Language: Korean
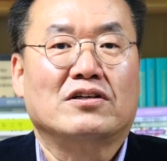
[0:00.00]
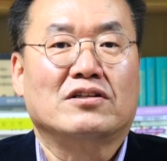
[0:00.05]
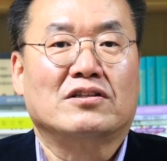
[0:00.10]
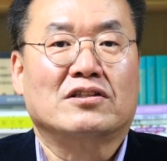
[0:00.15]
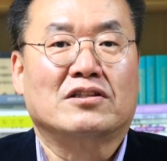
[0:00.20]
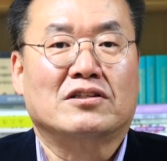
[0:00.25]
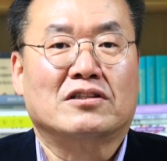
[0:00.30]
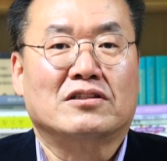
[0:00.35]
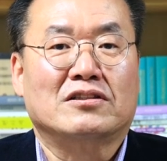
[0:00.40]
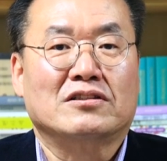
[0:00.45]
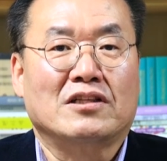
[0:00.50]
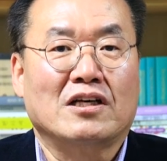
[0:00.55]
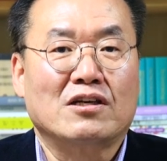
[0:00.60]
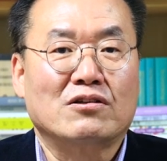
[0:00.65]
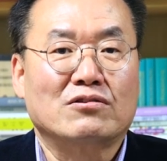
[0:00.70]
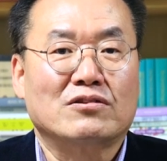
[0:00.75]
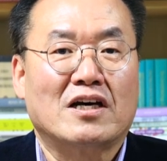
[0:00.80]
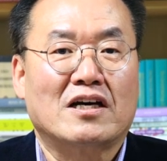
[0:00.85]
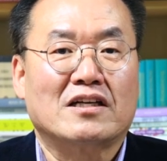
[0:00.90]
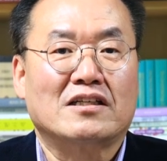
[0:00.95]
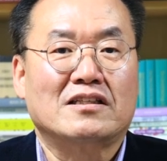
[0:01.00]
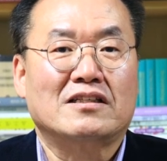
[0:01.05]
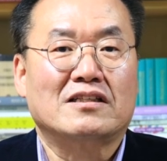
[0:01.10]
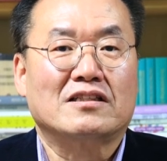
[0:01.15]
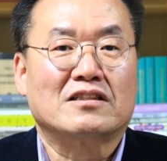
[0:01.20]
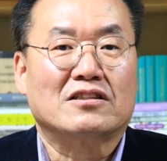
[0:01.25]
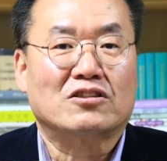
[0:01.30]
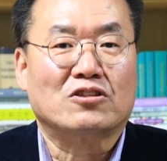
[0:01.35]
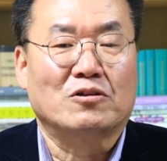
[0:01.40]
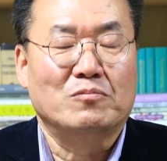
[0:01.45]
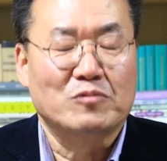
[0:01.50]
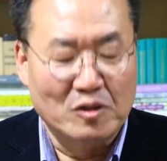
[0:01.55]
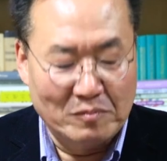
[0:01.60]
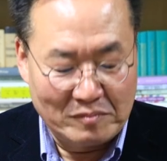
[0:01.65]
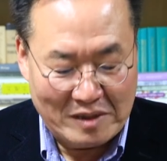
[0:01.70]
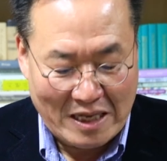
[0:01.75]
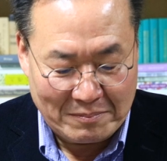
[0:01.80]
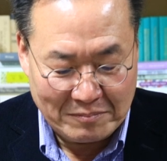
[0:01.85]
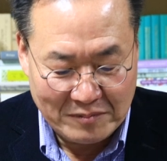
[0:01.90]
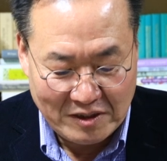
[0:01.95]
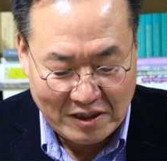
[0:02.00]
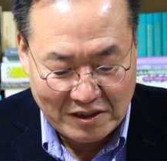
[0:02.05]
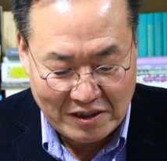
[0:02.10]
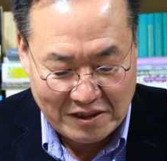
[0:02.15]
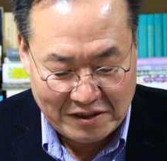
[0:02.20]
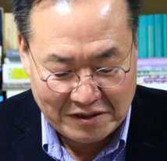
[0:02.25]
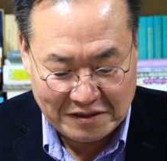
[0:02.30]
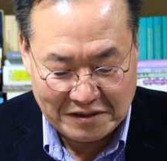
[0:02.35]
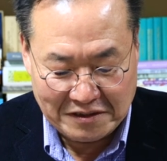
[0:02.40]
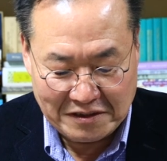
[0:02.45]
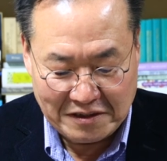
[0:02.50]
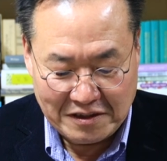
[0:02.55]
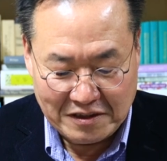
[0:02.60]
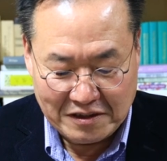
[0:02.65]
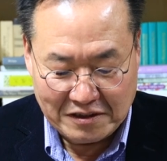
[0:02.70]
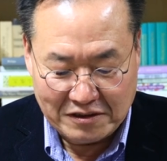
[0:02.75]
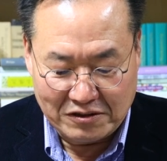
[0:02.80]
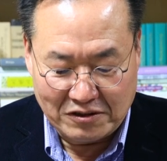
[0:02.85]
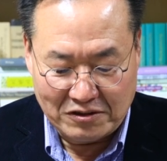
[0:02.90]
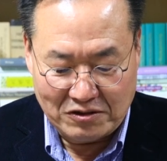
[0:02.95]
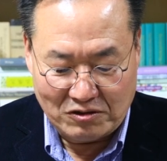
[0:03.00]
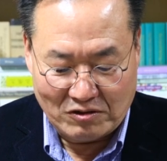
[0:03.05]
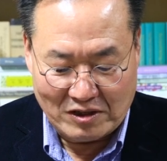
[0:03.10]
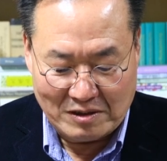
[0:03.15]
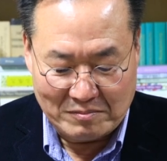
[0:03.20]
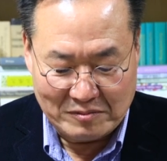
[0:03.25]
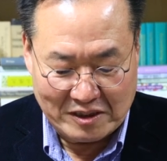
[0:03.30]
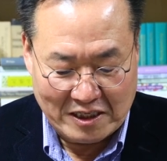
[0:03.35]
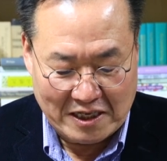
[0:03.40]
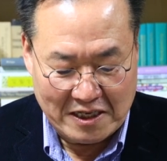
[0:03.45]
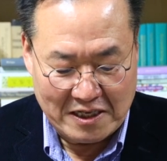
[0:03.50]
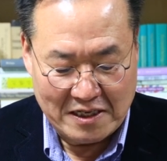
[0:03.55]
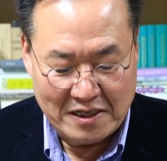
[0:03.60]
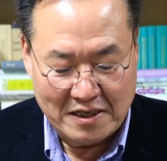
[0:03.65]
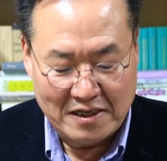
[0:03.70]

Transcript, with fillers: 어, 네로다를 점점 닮게 되는 그런 영화입니다.